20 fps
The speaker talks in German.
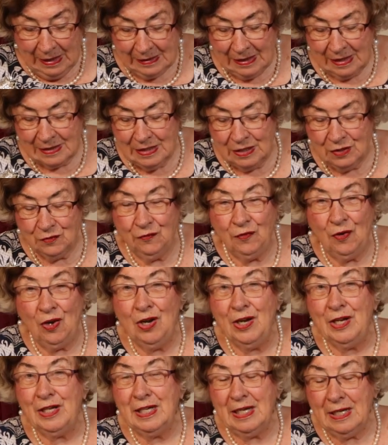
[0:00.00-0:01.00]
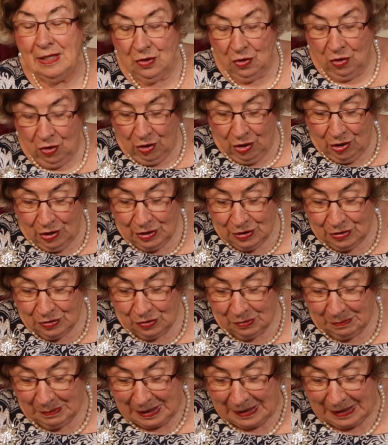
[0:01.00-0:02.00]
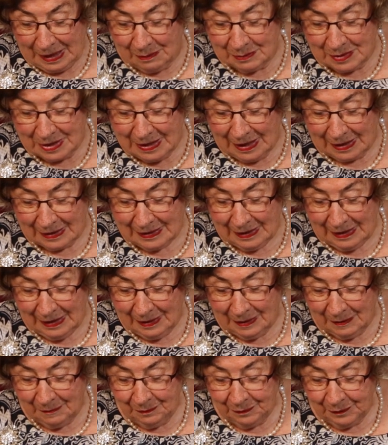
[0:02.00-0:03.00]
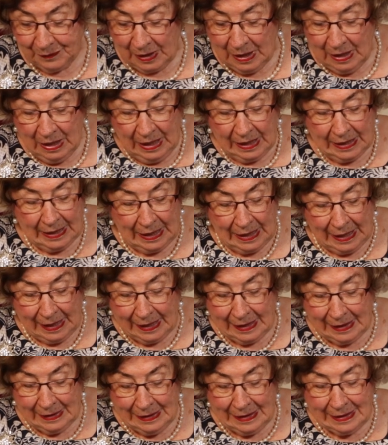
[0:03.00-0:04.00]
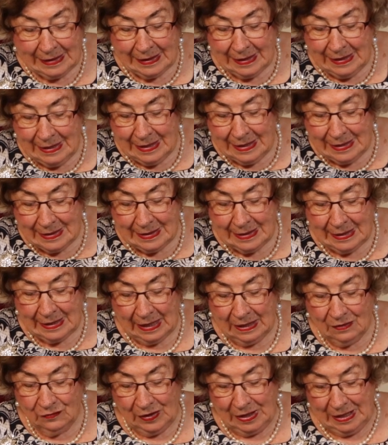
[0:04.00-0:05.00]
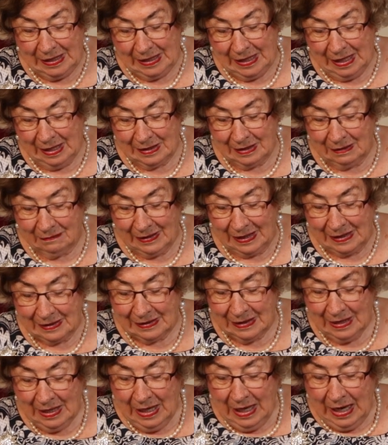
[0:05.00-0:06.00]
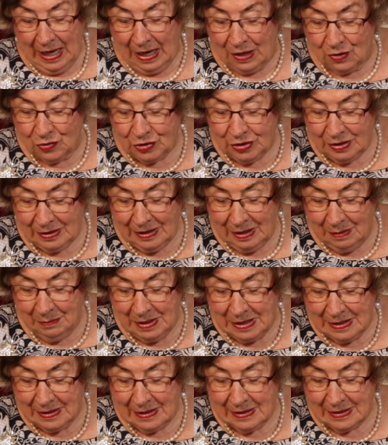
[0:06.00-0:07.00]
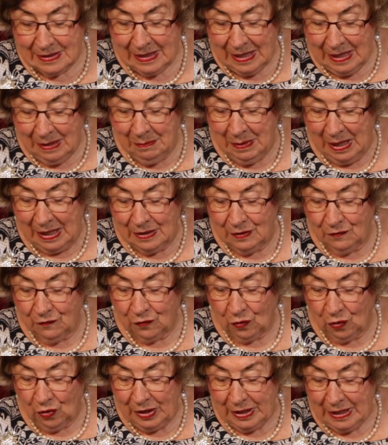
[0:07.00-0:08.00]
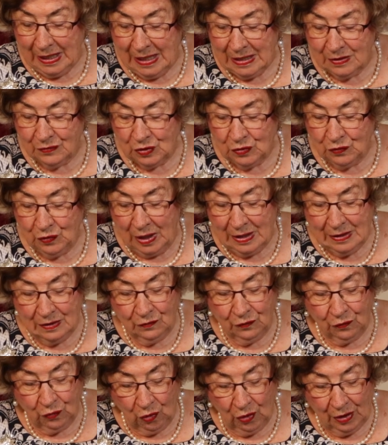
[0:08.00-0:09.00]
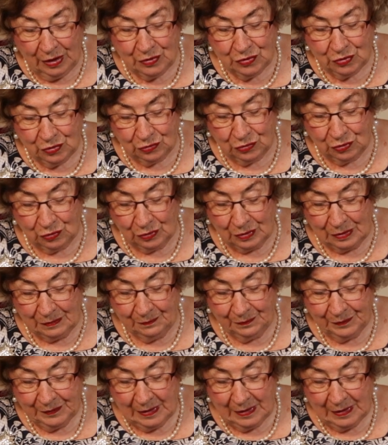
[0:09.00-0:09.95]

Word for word: Das ist völlig in Ordnung, Madame, sagte er. Gelegentlich genieße ich ein wenig Handarbeit. Außerdem ist es immer eine Freude, etwas für einen Freund zu tun.